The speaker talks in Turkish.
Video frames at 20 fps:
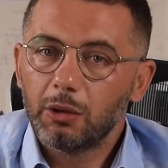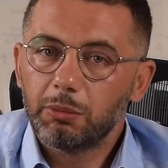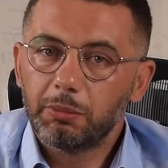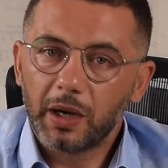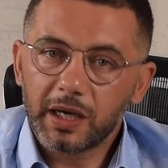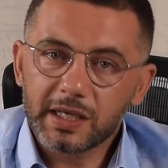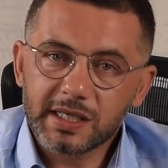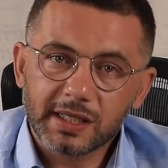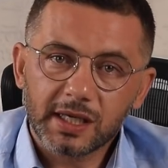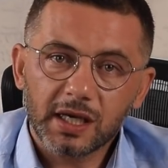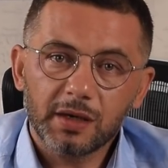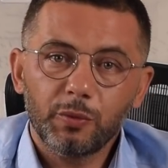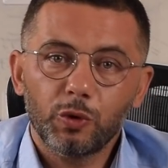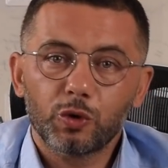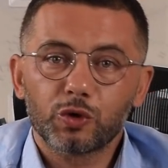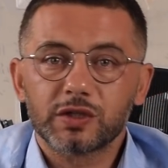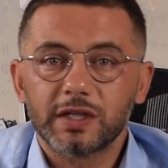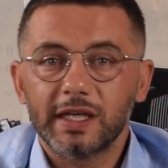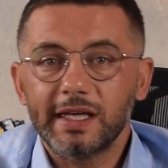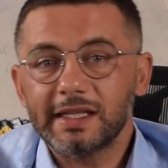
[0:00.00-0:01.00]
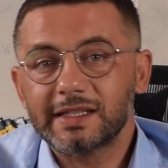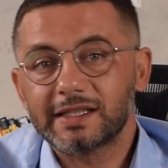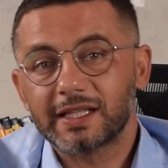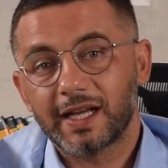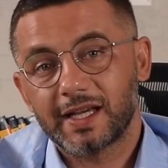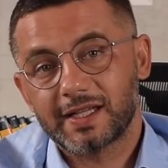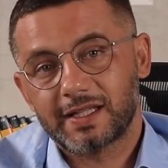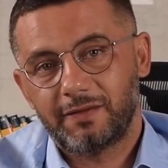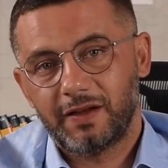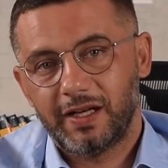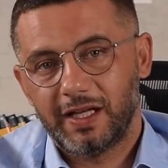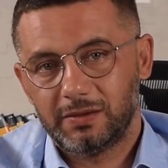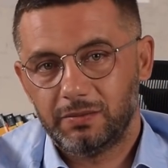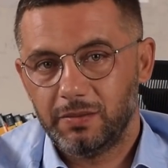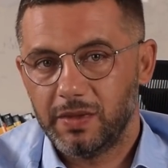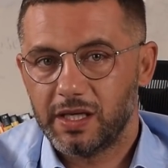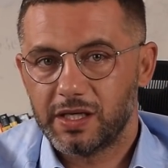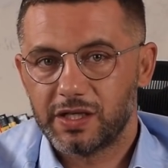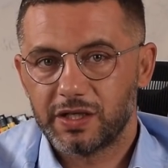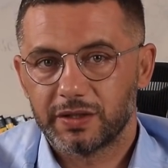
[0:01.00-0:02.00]
başka borsaya transfer
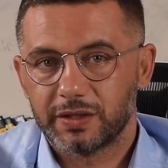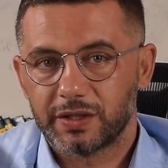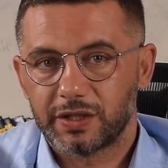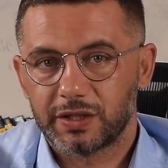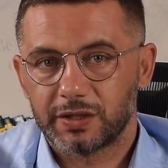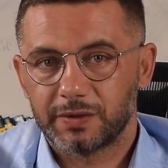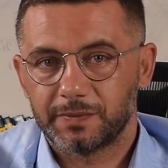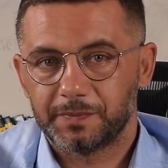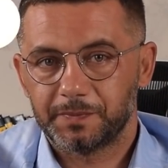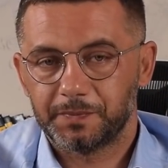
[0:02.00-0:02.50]
etmeye çalışın.